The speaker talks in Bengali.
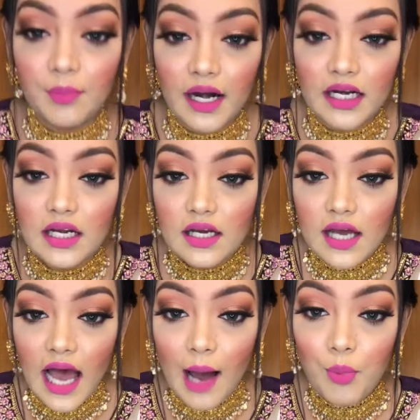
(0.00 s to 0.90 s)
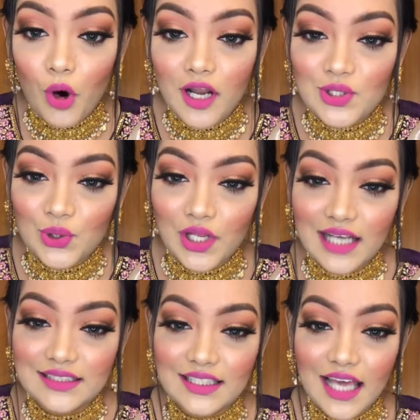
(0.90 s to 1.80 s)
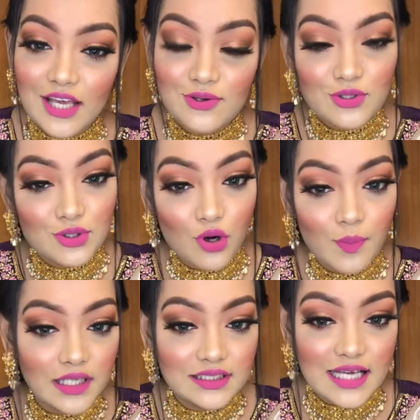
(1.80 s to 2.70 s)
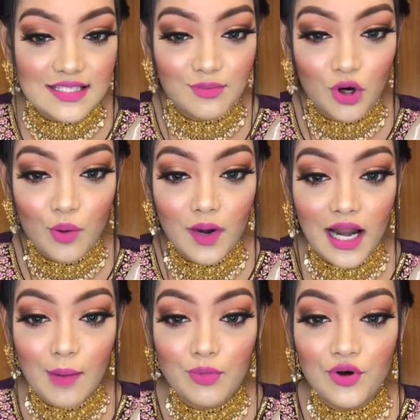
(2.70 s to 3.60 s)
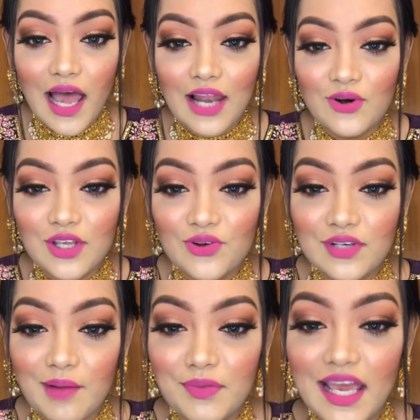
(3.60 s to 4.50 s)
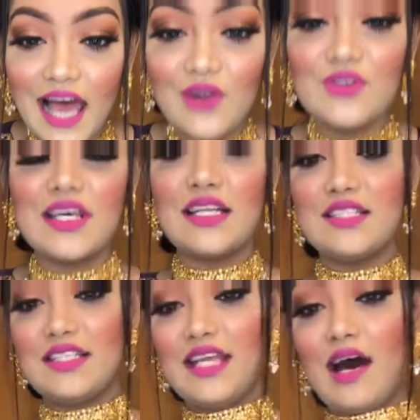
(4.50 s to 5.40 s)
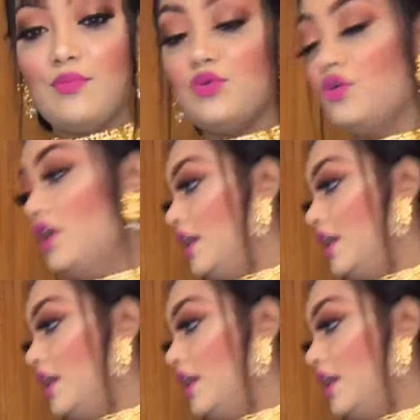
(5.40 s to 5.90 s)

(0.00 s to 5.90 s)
পারেন আপু অনেক সুন্দর লাগছে থ্যাংক ইউ সো মাচ তাসলিম রহমান আপু হ্যালো কিউটাপি হ্যালো সানজিদা আপু